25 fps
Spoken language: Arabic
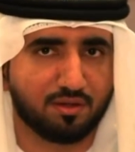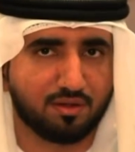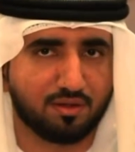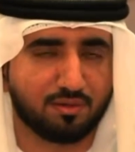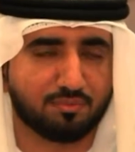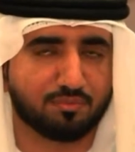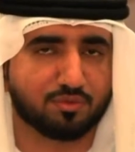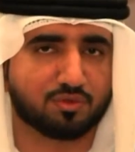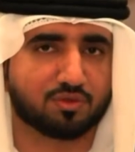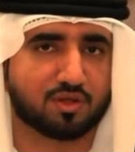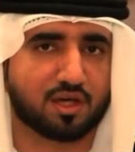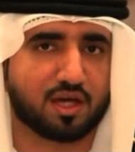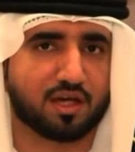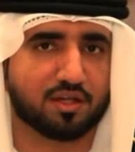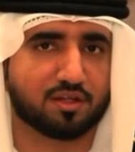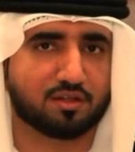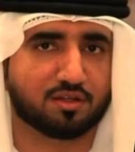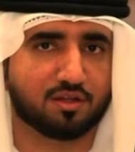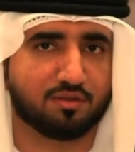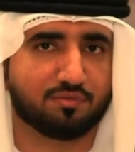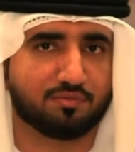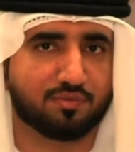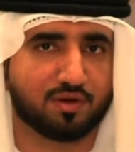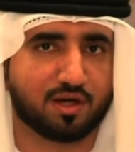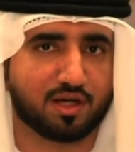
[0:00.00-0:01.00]
لمساعدة
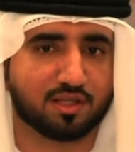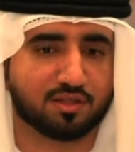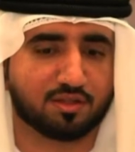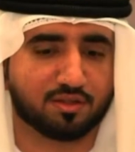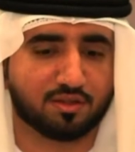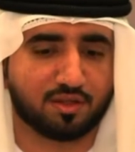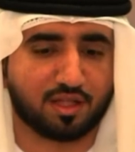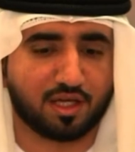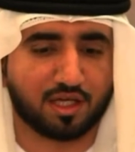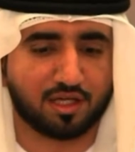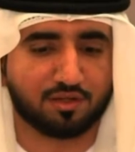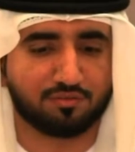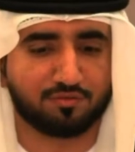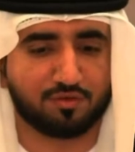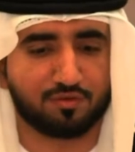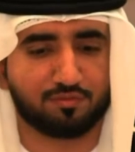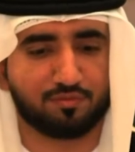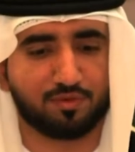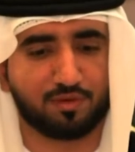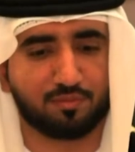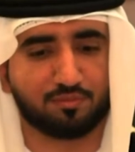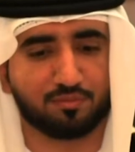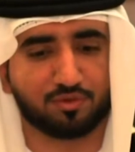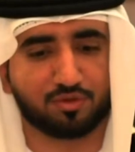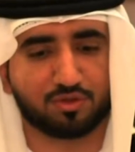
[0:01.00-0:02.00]
الفئات الضعيفة
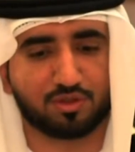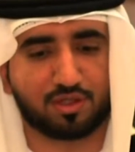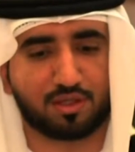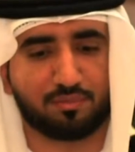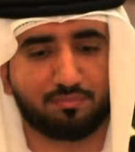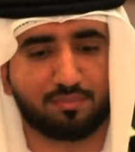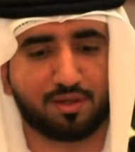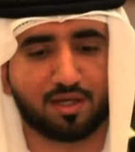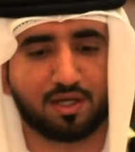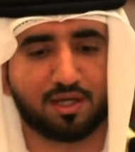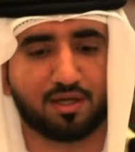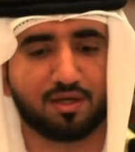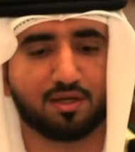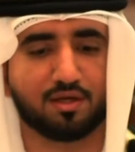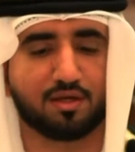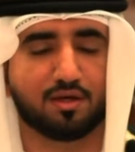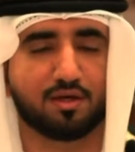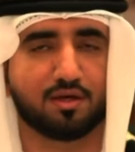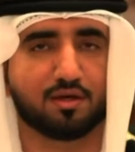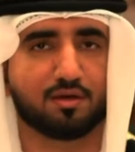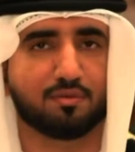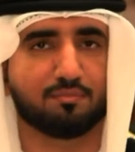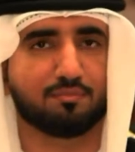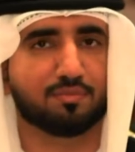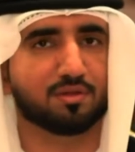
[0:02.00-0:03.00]
في المجتمع
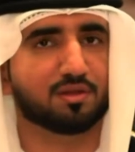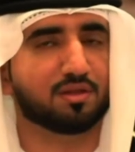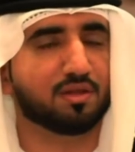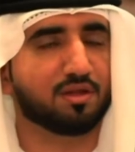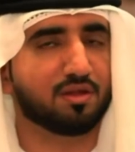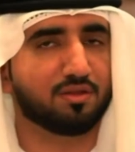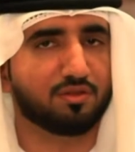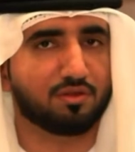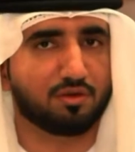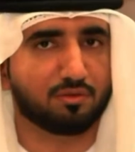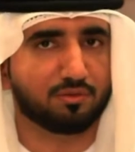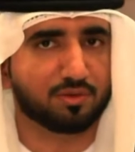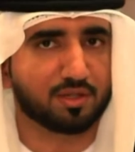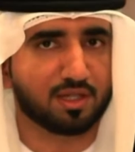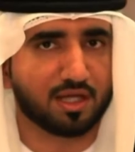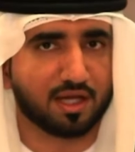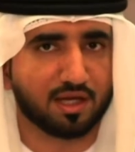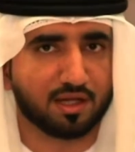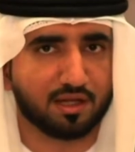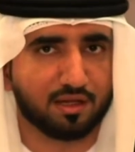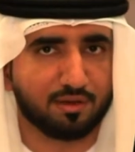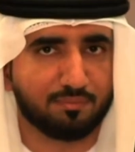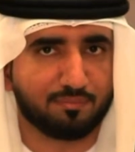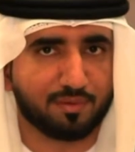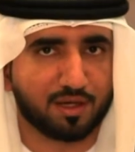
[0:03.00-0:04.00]
مثل ذوي
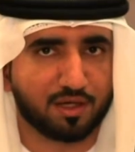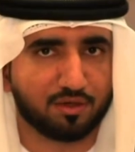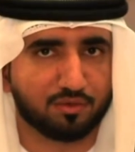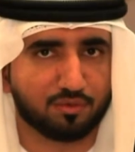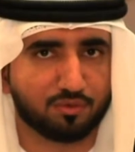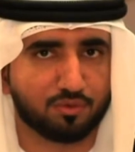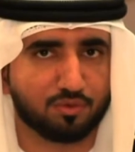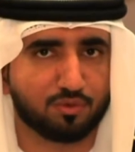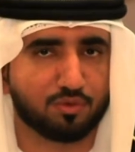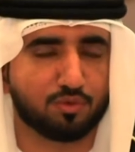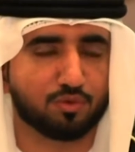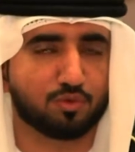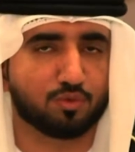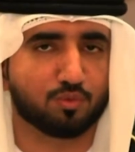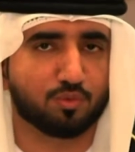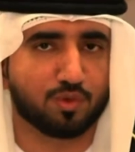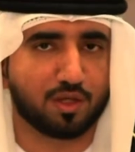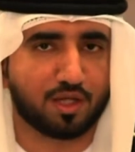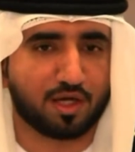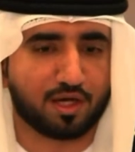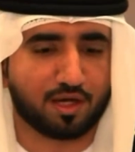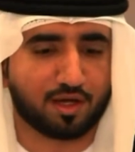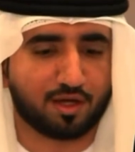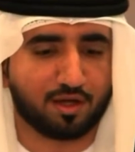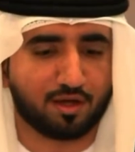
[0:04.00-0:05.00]
الدخل المحدود
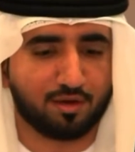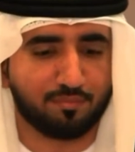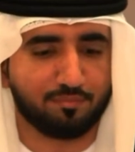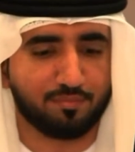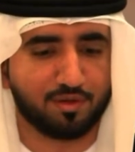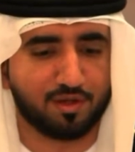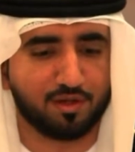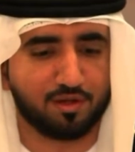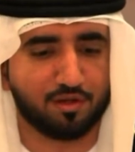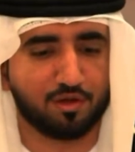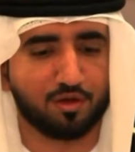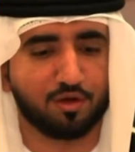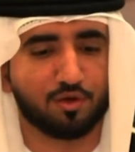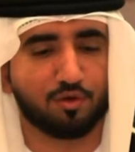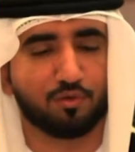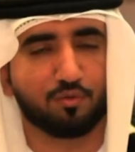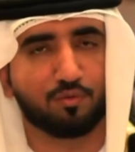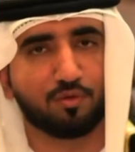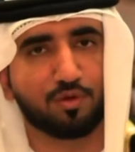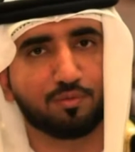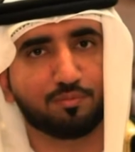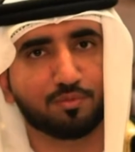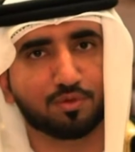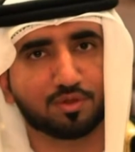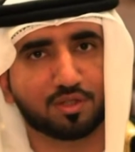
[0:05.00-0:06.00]
والأرامل
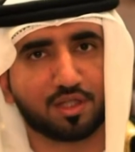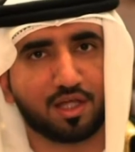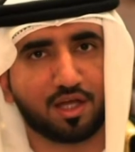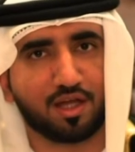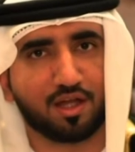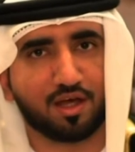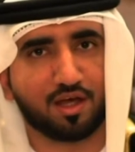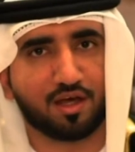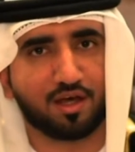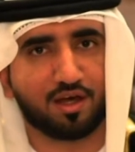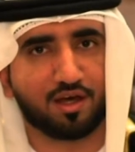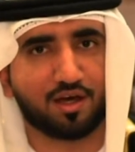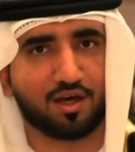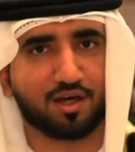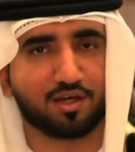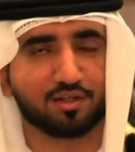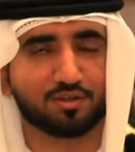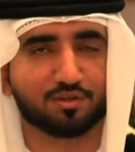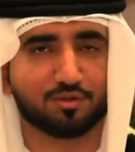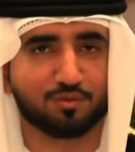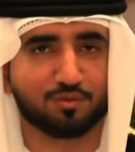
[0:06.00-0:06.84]
والمطلقات